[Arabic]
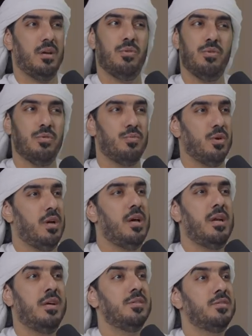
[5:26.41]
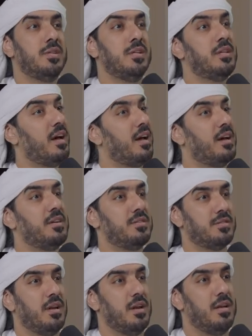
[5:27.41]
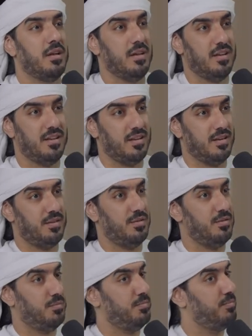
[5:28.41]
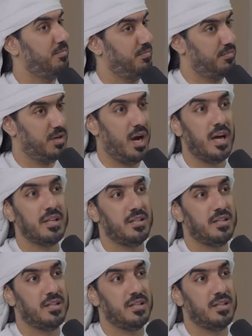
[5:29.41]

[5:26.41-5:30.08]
انا اقول لهم والله انا احس اني تاخرت سنه سبحان الله لهاي إيه.